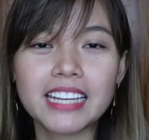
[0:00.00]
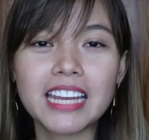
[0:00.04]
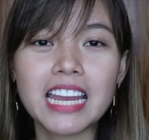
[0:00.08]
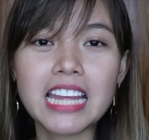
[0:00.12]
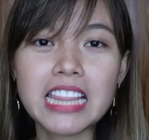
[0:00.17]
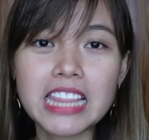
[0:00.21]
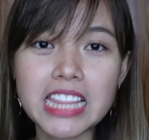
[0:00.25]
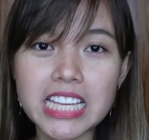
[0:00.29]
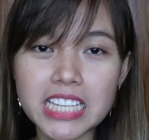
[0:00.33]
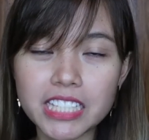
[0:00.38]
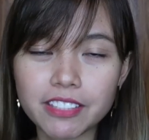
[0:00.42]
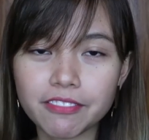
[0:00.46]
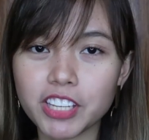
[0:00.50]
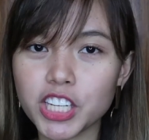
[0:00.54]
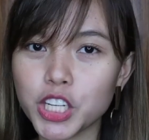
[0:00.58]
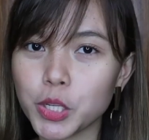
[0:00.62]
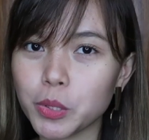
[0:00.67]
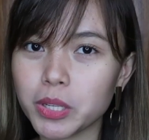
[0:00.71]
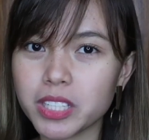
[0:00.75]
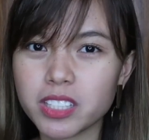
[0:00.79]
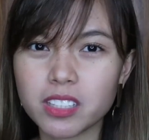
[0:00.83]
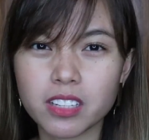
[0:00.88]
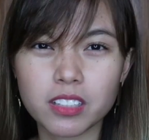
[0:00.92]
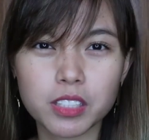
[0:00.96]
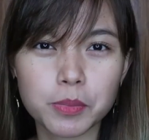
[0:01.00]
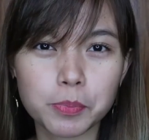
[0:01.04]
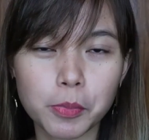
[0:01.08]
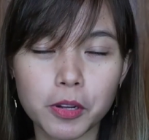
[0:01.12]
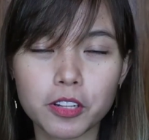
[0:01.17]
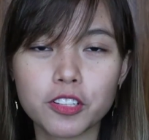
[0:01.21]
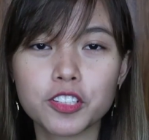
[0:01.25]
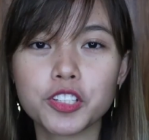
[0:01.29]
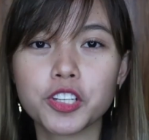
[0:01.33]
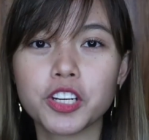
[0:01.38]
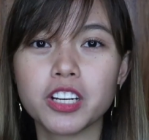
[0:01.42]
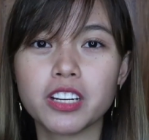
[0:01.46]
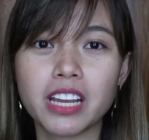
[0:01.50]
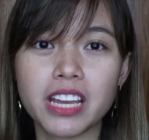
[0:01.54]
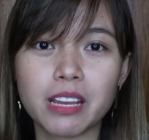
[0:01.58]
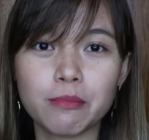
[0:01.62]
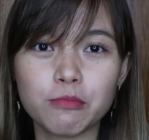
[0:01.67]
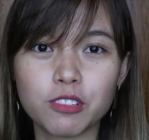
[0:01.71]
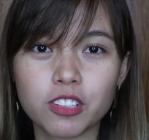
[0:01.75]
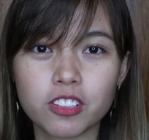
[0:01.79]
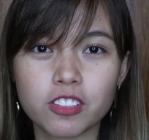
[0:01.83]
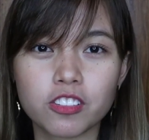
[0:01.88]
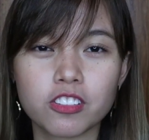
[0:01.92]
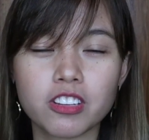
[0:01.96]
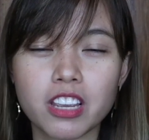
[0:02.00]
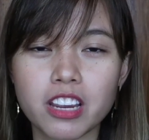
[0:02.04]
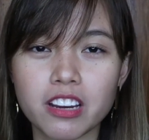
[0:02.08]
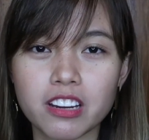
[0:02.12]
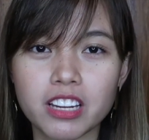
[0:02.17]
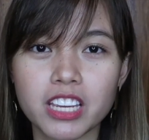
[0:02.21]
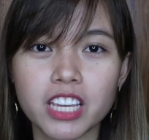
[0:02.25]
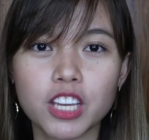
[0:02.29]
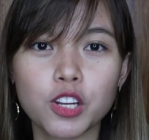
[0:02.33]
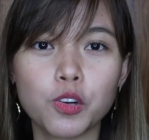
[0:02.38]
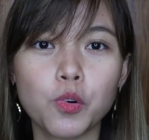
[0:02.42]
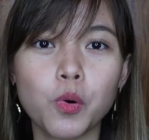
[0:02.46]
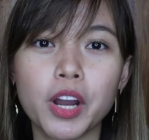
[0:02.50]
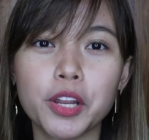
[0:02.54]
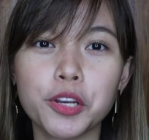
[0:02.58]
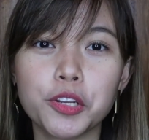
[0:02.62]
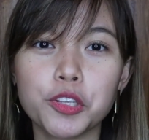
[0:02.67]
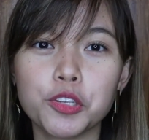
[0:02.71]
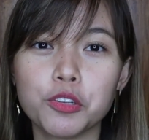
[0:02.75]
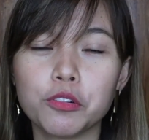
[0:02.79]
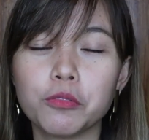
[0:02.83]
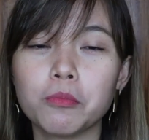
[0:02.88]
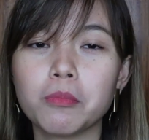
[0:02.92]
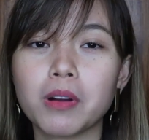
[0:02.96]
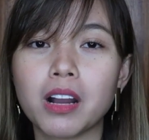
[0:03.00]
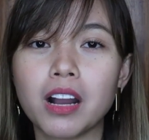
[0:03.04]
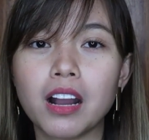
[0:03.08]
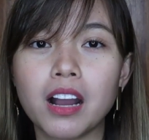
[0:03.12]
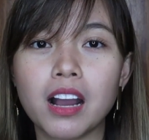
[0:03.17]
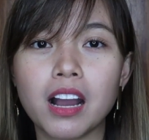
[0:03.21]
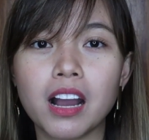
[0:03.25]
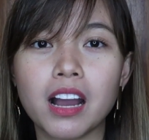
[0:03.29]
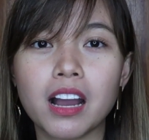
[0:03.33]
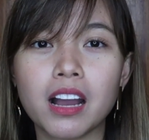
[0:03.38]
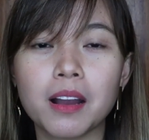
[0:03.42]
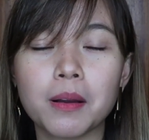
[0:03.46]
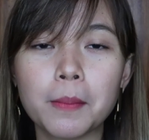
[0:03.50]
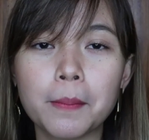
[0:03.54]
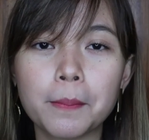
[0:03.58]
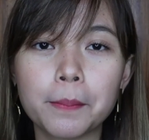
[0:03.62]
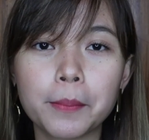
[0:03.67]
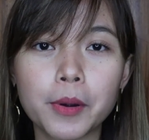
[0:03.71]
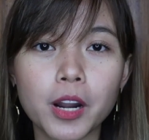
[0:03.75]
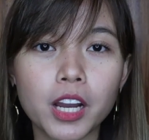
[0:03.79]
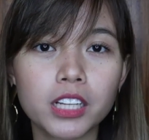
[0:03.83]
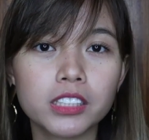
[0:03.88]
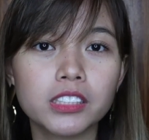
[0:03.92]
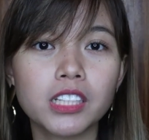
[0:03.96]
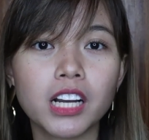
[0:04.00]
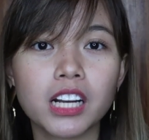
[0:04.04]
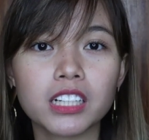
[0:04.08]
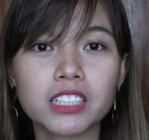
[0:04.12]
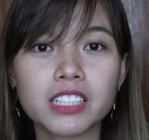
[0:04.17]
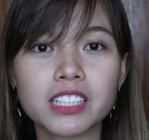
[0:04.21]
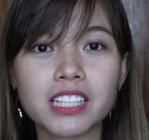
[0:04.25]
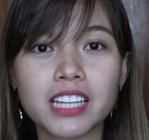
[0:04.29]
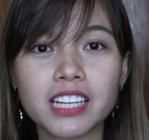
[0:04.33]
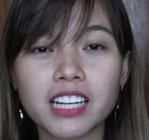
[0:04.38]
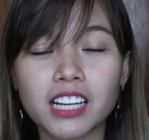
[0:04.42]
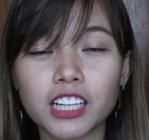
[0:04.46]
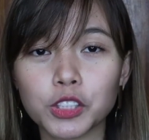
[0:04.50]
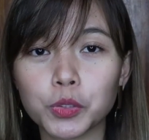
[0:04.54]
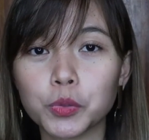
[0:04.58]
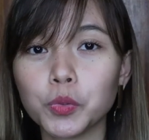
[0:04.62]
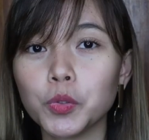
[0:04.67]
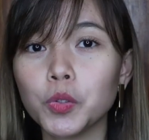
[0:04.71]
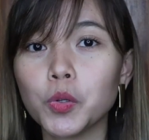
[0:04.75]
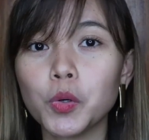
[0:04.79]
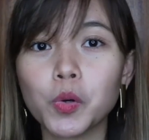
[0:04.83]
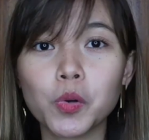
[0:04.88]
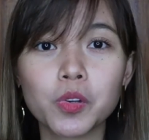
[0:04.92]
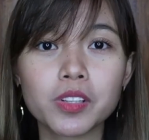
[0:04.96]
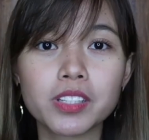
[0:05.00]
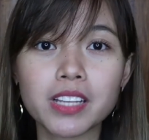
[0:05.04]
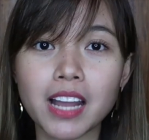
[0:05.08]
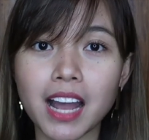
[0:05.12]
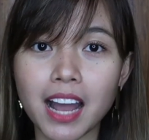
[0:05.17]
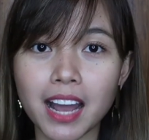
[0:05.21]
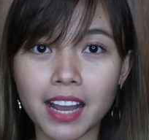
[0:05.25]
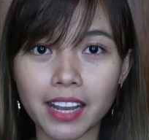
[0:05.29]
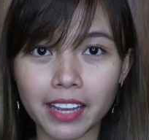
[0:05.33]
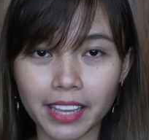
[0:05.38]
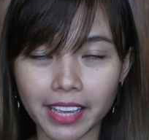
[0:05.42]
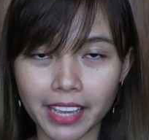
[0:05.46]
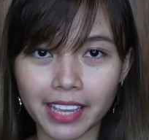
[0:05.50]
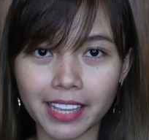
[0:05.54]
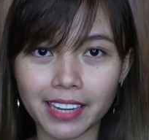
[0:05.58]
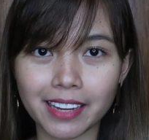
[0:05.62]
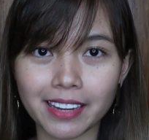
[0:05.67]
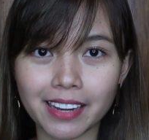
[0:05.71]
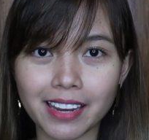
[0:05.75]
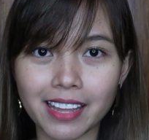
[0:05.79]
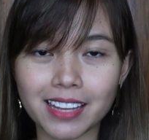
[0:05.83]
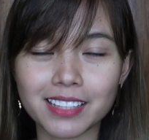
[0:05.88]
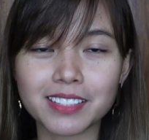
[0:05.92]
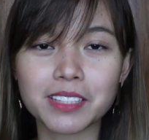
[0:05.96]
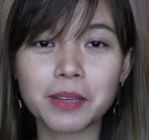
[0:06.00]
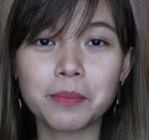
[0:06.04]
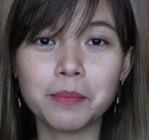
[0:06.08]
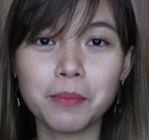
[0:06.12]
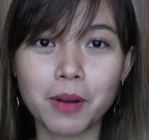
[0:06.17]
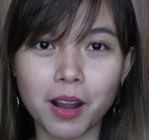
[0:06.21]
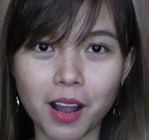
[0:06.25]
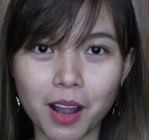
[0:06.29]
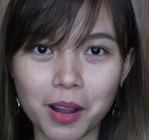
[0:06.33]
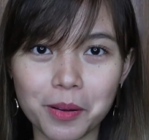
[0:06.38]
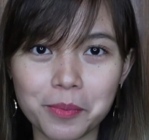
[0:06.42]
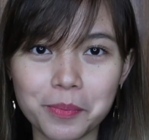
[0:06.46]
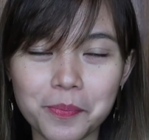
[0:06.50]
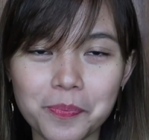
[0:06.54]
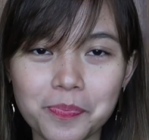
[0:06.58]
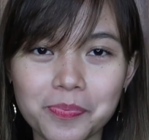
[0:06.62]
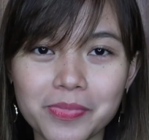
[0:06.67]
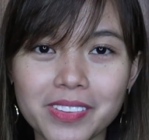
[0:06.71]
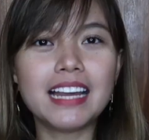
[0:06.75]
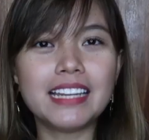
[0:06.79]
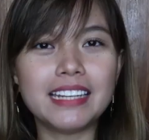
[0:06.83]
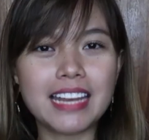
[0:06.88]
Again, this video is not sponsored. I am just sharing kung ano yung mga products na nakatulong sa akin as a mom.